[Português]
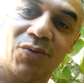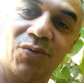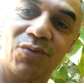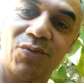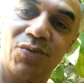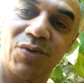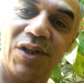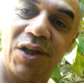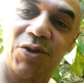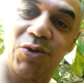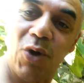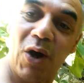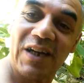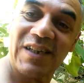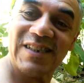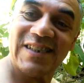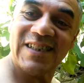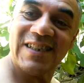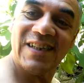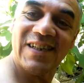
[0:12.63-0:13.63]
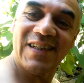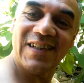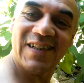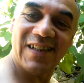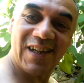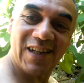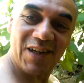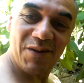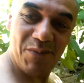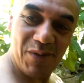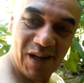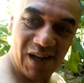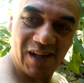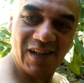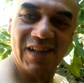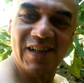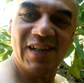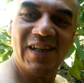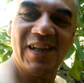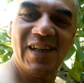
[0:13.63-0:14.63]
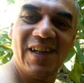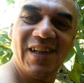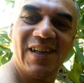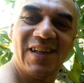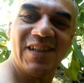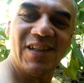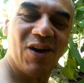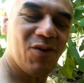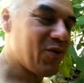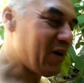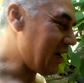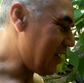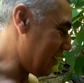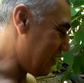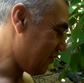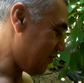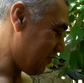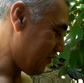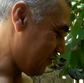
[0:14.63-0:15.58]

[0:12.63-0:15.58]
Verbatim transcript: um detox, né, que é para dar uma,